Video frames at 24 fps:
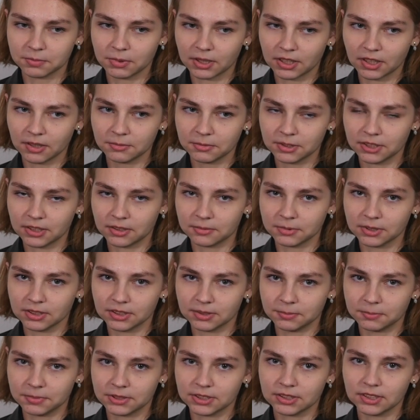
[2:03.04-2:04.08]
параметрам и
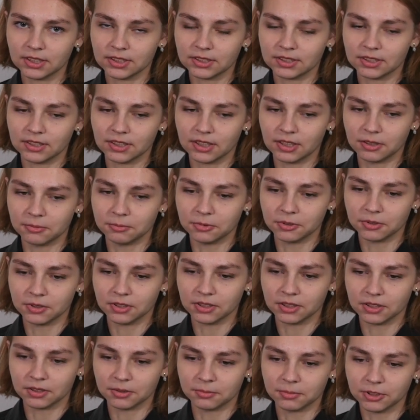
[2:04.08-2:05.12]
написать на
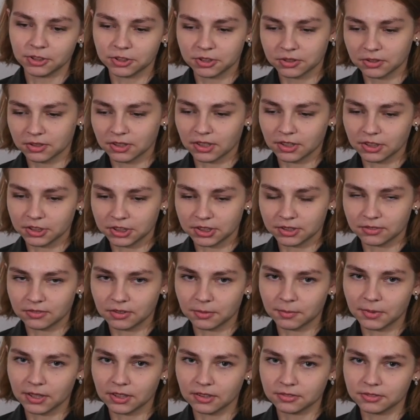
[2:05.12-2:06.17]
более большое количество
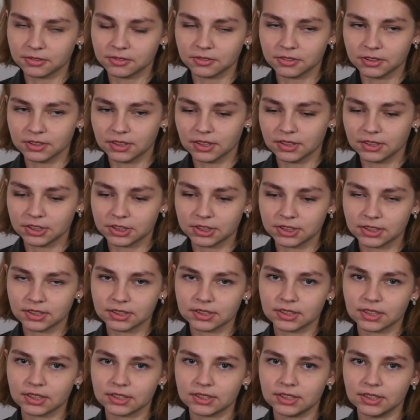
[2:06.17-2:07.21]
баллов, но я решила
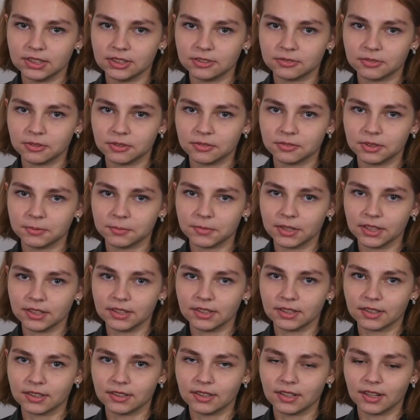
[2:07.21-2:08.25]
заострить свое
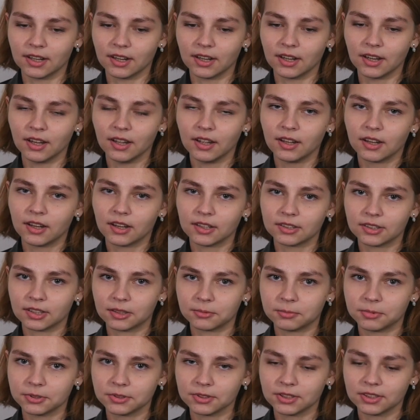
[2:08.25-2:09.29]
внимание на
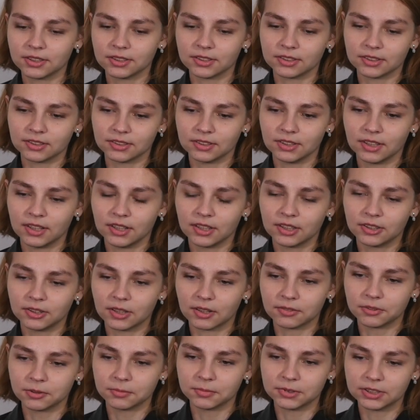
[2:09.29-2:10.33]
отработке
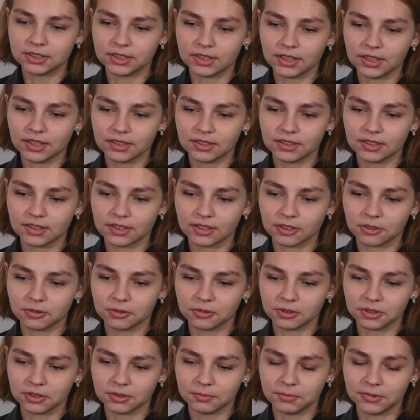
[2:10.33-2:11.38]
того материала,
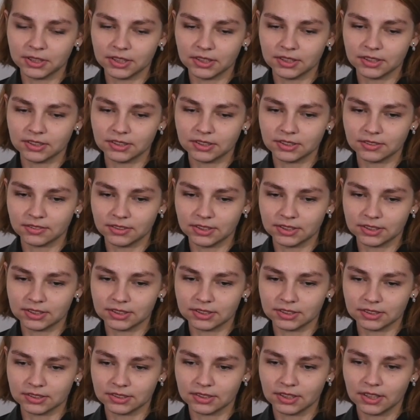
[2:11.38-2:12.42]
который мне
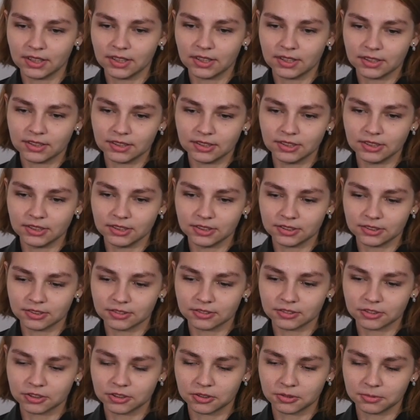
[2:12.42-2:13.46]
известен. И
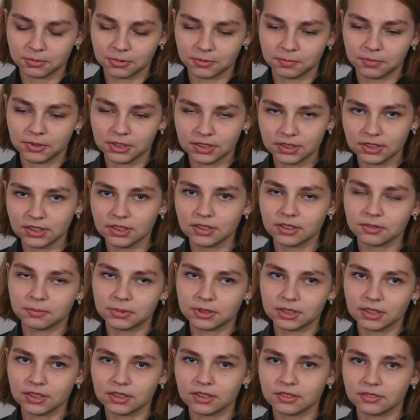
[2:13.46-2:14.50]
чтобы прийти и
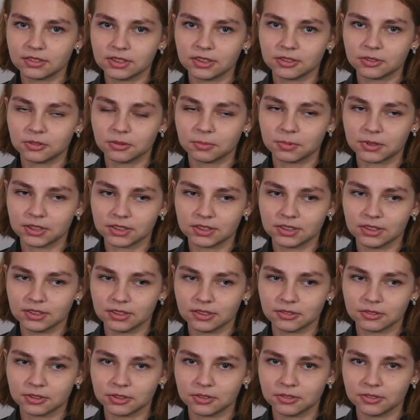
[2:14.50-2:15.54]
написать на все
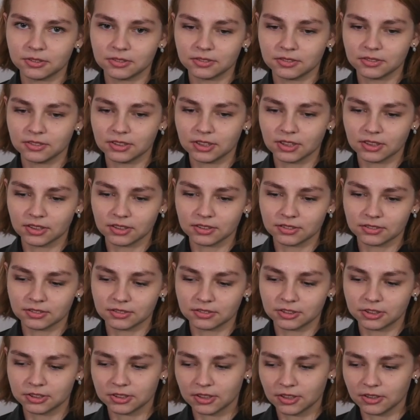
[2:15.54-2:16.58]
100%, что я
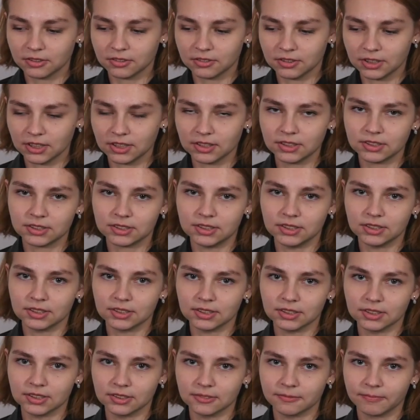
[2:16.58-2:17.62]
считаю, я и
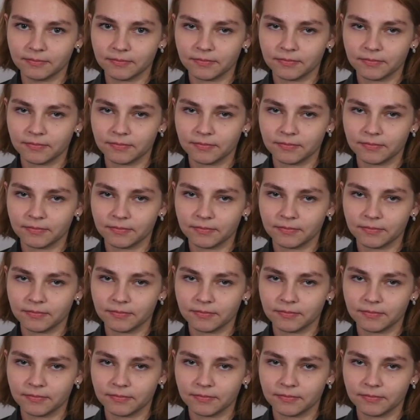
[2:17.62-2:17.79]
сделала.